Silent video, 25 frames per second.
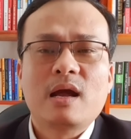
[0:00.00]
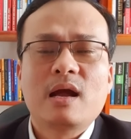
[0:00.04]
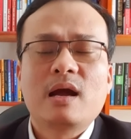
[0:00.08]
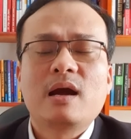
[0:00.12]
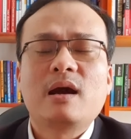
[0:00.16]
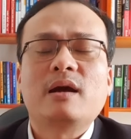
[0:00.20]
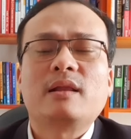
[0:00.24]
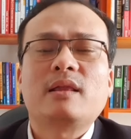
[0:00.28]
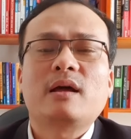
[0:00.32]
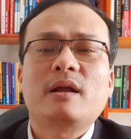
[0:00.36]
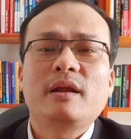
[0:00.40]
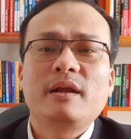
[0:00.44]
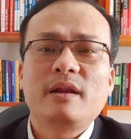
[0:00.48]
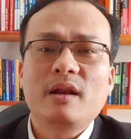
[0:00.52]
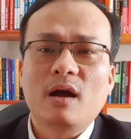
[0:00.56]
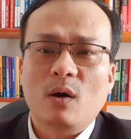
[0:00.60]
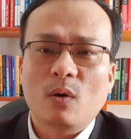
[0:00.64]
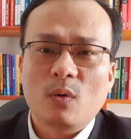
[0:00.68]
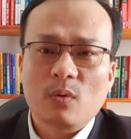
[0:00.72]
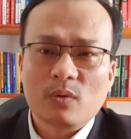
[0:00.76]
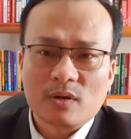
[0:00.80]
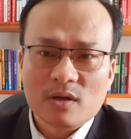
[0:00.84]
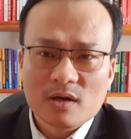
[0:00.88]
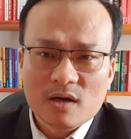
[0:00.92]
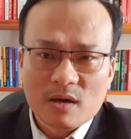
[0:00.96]
người ta đi
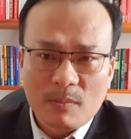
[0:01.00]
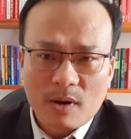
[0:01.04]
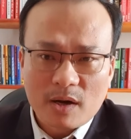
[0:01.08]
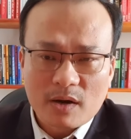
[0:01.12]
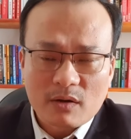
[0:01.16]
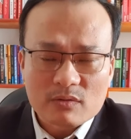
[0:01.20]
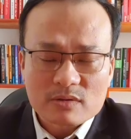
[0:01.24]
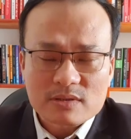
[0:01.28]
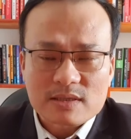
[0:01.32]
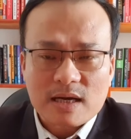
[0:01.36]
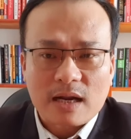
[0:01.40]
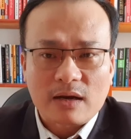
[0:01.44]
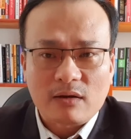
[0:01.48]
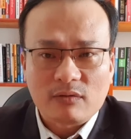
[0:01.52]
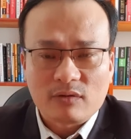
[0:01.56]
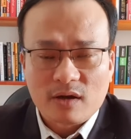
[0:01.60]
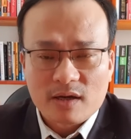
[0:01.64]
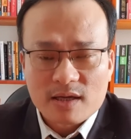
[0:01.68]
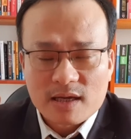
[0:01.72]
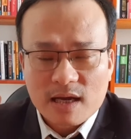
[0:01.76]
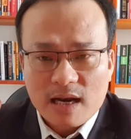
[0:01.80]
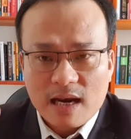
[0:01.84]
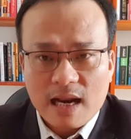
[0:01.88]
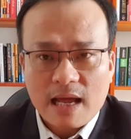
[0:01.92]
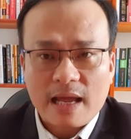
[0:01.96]
đầu tư bất động sản trong thời
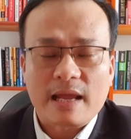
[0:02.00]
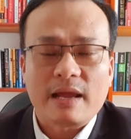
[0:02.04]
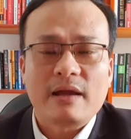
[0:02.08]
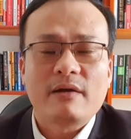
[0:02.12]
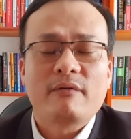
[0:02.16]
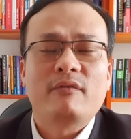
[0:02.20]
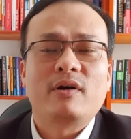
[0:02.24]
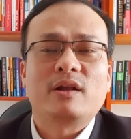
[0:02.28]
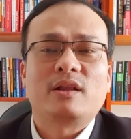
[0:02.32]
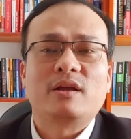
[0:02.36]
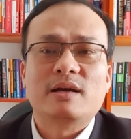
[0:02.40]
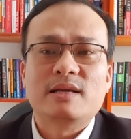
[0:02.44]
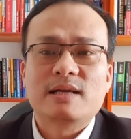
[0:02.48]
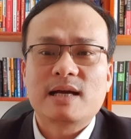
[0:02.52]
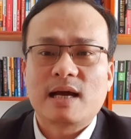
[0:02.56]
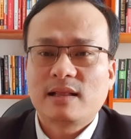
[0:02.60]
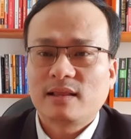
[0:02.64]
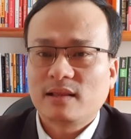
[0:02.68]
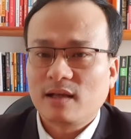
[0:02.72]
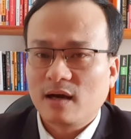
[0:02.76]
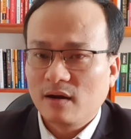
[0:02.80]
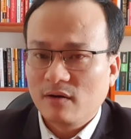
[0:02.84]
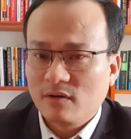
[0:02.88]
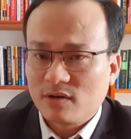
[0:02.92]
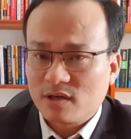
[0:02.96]
gian này và thời gian
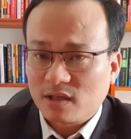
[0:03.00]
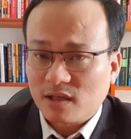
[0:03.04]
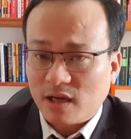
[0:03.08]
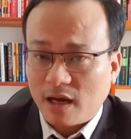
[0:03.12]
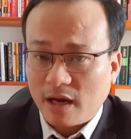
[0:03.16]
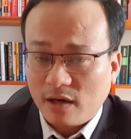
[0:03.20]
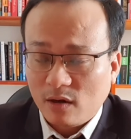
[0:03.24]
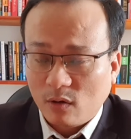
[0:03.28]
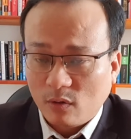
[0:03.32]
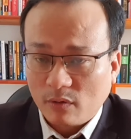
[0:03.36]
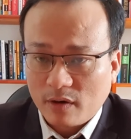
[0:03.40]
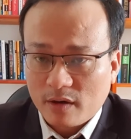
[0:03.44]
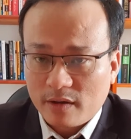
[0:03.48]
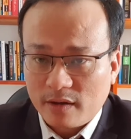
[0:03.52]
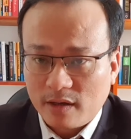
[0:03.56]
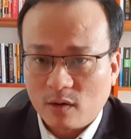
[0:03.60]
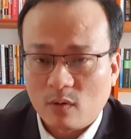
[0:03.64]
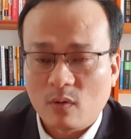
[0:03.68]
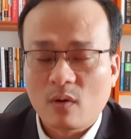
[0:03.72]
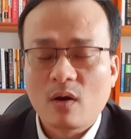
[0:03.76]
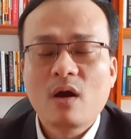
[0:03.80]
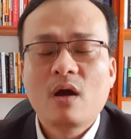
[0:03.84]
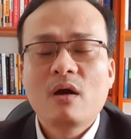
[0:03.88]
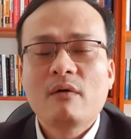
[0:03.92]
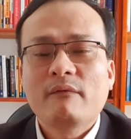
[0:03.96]
tới nó sẽ thay đổi rất nhiều
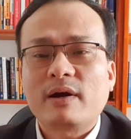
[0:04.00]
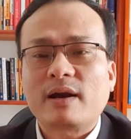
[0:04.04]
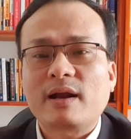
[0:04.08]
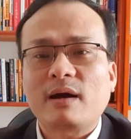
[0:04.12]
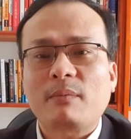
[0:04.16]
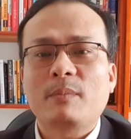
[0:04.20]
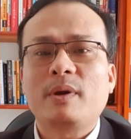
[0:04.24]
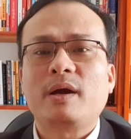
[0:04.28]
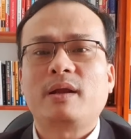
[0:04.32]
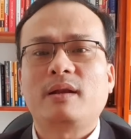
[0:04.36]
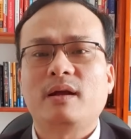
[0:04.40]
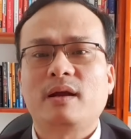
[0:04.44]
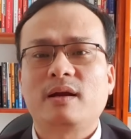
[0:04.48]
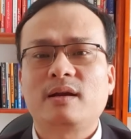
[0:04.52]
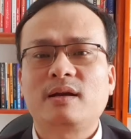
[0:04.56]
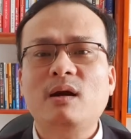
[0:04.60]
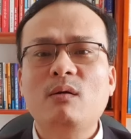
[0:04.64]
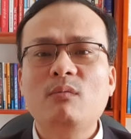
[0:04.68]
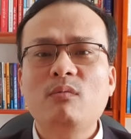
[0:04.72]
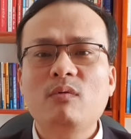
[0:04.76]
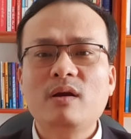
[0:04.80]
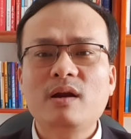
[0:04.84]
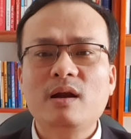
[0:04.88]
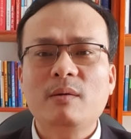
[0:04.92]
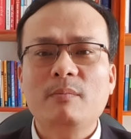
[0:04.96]
và đặc biệt là
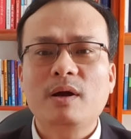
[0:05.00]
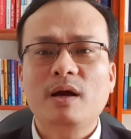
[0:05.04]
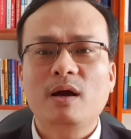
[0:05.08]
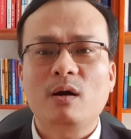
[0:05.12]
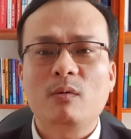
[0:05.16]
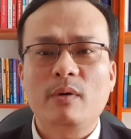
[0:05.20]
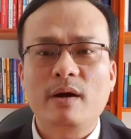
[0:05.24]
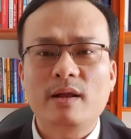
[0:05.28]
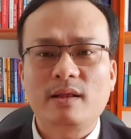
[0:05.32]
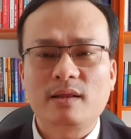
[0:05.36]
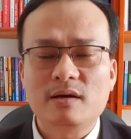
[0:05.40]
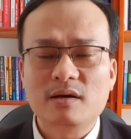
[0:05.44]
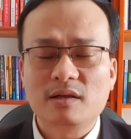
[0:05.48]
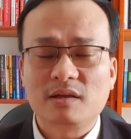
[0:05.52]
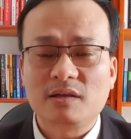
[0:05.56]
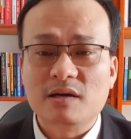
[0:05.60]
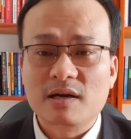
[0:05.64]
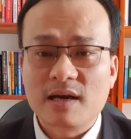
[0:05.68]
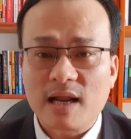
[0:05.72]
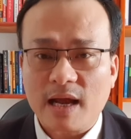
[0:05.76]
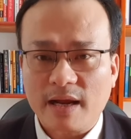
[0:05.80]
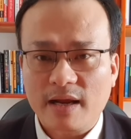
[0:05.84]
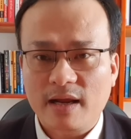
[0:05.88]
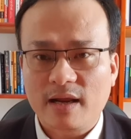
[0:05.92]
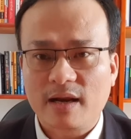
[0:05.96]
trong cái năm 2024 từ
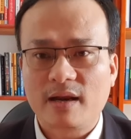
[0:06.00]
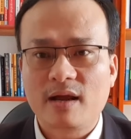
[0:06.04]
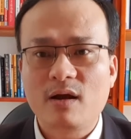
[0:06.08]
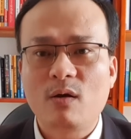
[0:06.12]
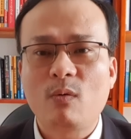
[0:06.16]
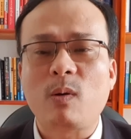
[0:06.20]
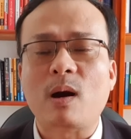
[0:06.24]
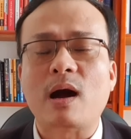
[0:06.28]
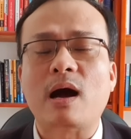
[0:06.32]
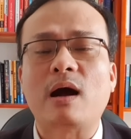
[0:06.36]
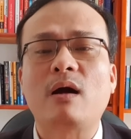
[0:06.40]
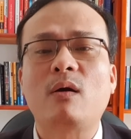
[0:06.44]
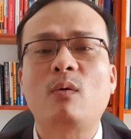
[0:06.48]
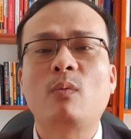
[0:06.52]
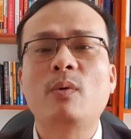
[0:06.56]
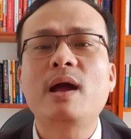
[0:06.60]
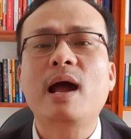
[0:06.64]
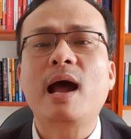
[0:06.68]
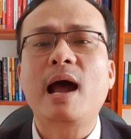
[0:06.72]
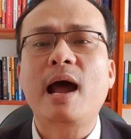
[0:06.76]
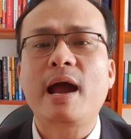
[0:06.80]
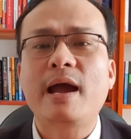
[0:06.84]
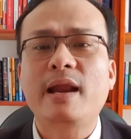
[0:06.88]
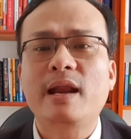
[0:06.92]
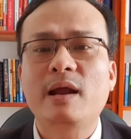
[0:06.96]
nay đến khoảng quý
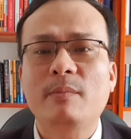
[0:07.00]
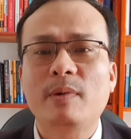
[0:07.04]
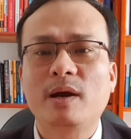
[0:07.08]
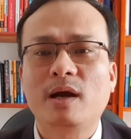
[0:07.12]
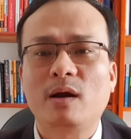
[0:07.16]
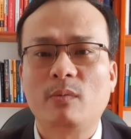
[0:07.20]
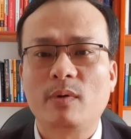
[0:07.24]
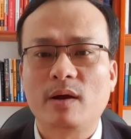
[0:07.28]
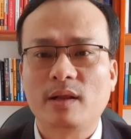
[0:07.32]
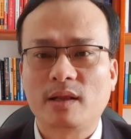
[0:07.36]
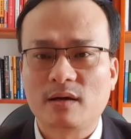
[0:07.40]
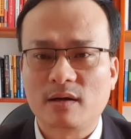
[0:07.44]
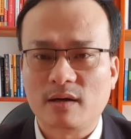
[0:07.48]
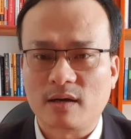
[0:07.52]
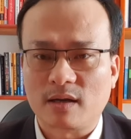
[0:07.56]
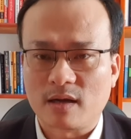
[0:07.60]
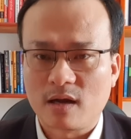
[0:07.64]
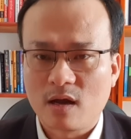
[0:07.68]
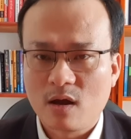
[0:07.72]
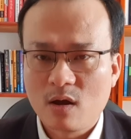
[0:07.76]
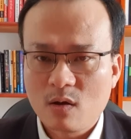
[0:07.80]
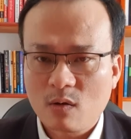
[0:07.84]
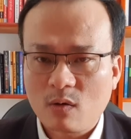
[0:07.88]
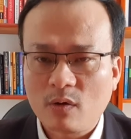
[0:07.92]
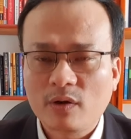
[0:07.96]
2 năm 2024 này
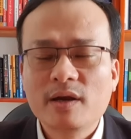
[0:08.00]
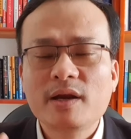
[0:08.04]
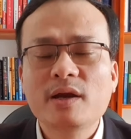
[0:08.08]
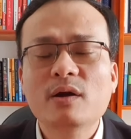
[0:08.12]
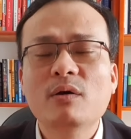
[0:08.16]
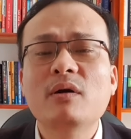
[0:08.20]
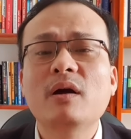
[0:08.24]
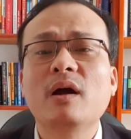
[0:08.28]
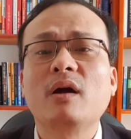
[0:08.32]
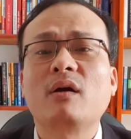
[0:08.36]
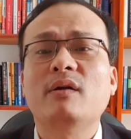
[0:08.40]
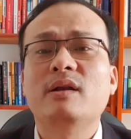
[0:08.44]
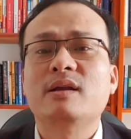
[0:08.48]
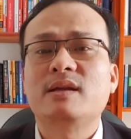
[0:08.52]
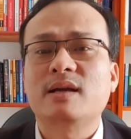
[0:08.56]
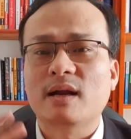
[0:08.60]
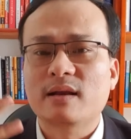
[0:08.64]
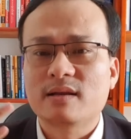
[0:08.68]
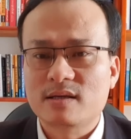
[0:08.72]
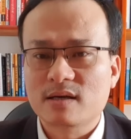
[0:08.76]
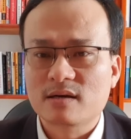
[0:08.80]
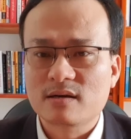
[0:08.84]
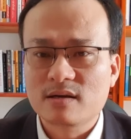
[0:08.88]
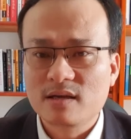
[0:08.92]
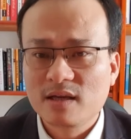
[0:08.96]
còn nhiều người còn trần
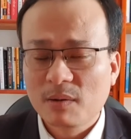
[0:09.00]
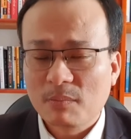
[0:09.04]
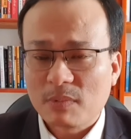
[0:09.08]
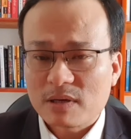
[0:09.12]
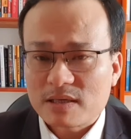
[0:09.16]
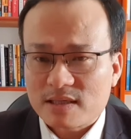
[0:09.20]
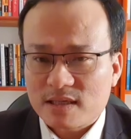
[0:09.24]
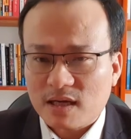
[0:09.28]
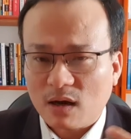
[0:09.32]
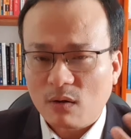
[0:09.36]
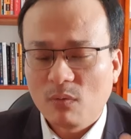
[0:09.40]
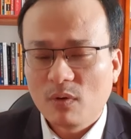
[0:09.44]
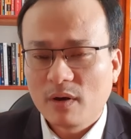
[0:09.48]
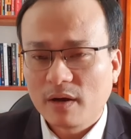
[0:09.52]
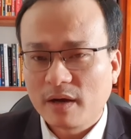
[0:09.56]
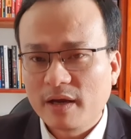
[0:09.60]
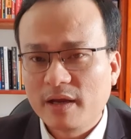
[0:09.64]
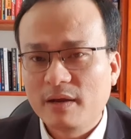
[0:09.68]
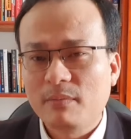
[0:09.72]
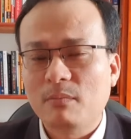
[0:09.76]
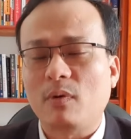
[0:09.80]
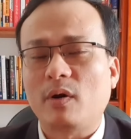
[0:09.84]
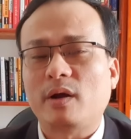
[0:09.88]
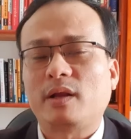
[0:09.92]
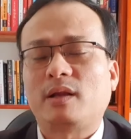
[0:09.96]
chừ nhưng mà sau
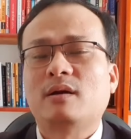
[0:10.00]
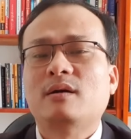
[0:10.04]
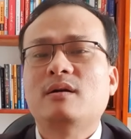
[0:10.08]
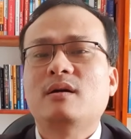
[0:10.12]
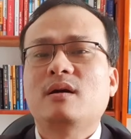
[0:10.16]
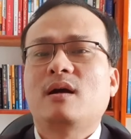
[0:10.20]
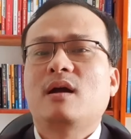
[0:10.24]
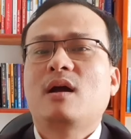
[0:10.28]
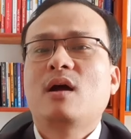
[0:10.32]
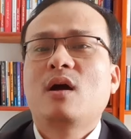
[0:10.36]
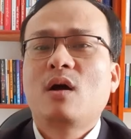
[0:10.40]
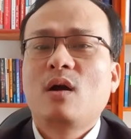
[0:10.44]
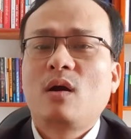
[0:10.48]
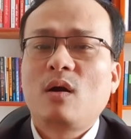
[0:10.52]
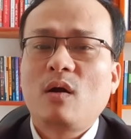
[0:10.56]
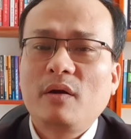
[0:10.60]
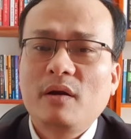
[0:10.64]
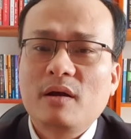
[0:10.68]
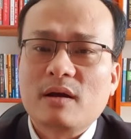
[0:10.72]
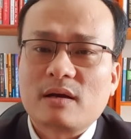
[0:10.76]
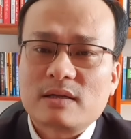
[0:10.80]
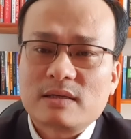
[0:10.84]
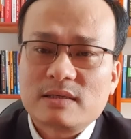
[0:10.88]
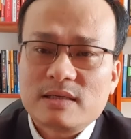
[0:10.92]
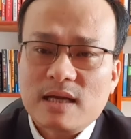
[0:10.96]
khi mọi thứ nó
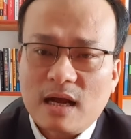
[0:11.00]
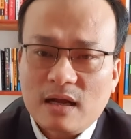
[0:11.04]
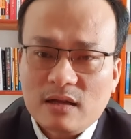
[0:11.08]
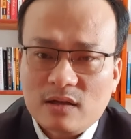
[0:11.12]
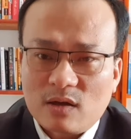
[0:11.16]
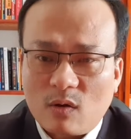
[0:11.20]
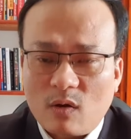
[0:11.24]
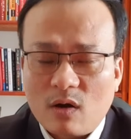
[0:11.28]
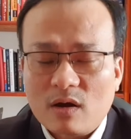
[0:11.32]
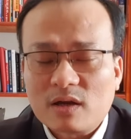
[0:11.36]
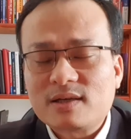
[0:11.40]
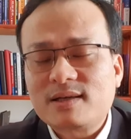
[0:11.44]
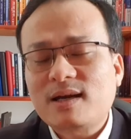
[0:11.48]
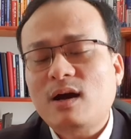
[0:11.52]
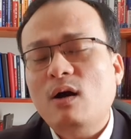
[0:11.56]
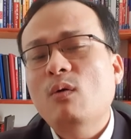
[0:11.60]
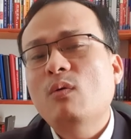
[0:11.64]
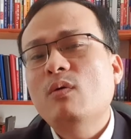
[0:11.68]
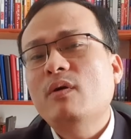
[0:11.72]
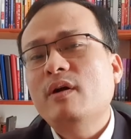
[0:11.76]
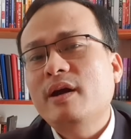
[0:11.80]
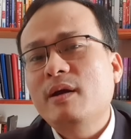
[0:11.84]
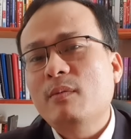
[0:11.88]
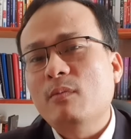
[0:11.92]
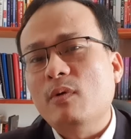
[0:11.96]
được sáng tỏ
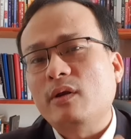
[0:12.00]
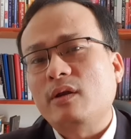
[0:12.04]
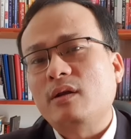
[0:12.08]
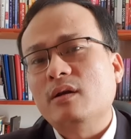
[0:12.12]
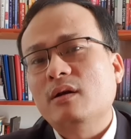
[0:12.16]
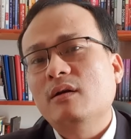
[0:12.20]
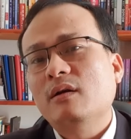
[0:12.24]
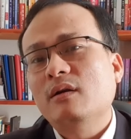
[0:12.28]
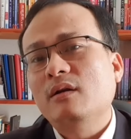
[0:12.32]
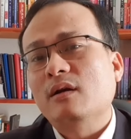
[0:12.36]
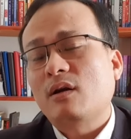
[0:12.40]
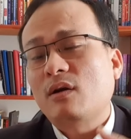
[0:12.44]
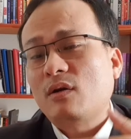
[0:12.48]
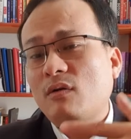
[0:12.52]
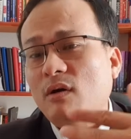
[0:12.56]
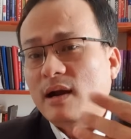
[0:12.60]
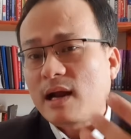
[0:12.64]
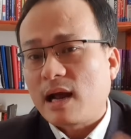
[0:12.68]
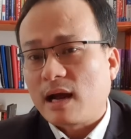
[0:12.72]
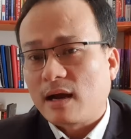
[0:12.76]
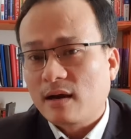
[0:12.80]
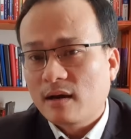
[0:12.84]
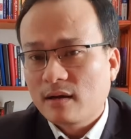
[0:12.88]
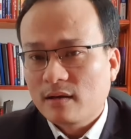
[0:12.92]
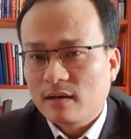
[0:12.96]
sau khi mọi thứ nó được rõ
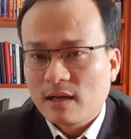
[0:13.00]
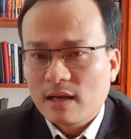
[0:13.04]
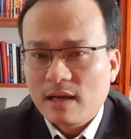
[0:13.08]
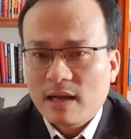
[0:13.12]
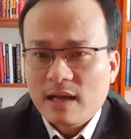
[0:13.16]
ràng hơn